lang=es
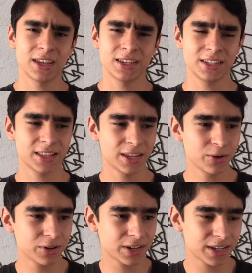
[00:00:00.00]
Y si te
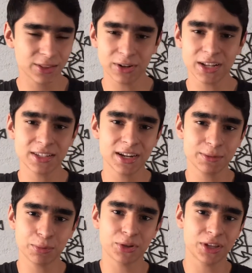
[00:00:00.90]
digo que todas las
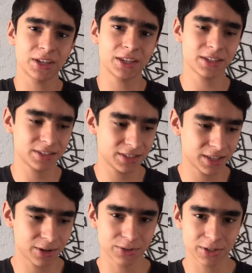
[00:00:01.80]
áreas protegidas y
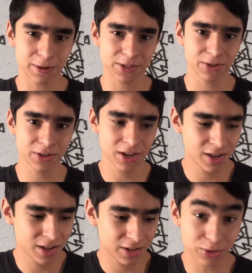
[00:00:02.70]
de conservación
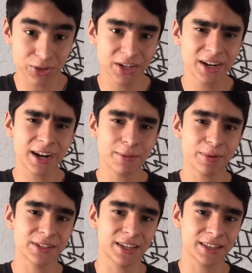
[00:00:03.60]
no tienen la
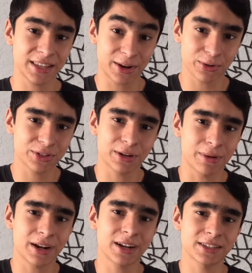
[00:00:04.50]
capacidad de
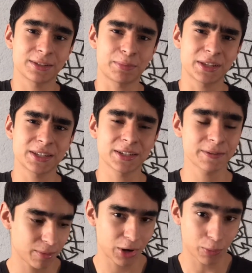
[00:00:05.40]
conservar a las especies,
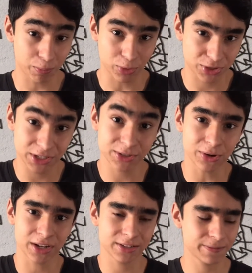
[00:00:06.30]
bueno, por sí
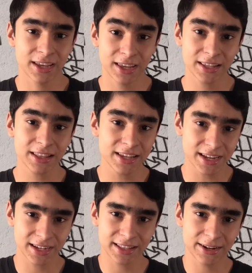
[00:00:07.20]
solas, quédate y
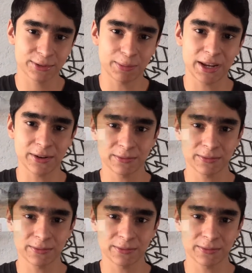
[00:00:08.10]
aquí te lo explico.